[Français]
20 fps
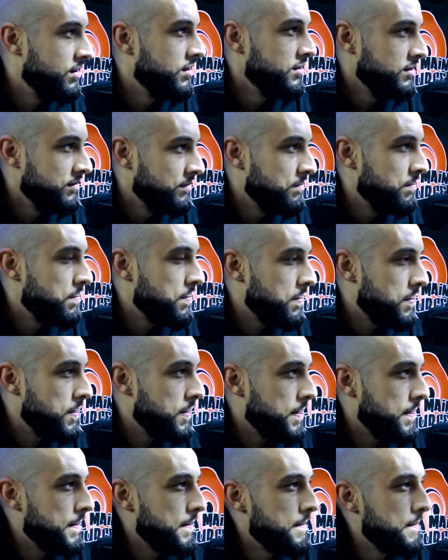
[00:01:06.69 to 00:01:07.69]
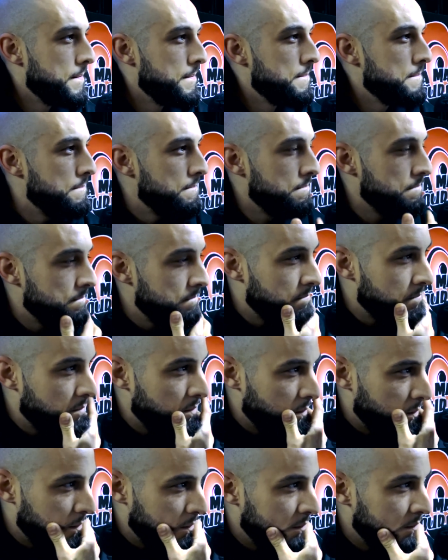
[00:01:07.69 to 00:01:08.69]
C'est pas comme si. Euh, tu sais, des fois,
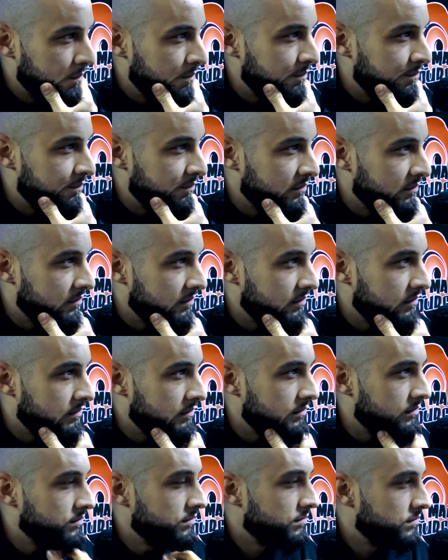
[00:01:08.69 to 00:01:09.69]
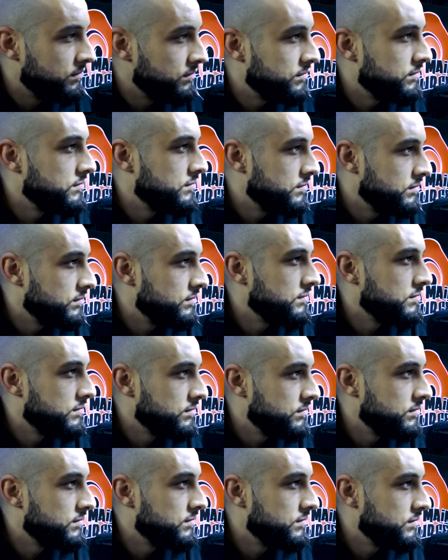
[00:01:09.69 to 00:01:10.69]
tu vois des featuring, des vidéos ensemble, les gars,
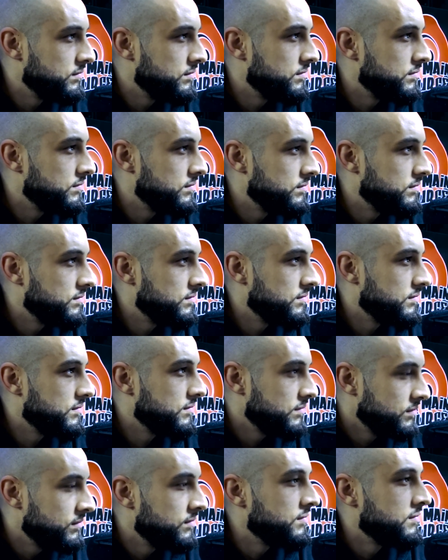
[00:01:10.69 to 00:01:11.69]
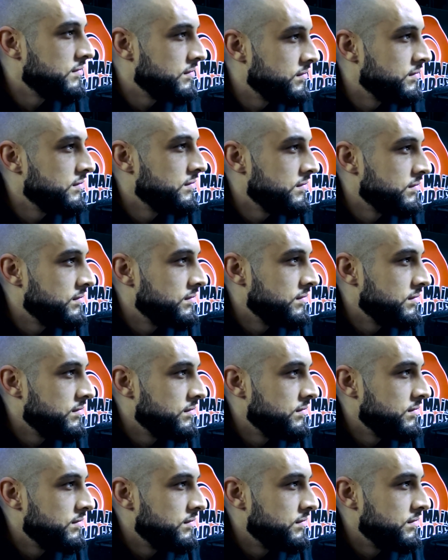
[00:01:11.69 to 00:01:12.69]
ici, un à droite, l'autre à gauche, je vais pas trop. Euh,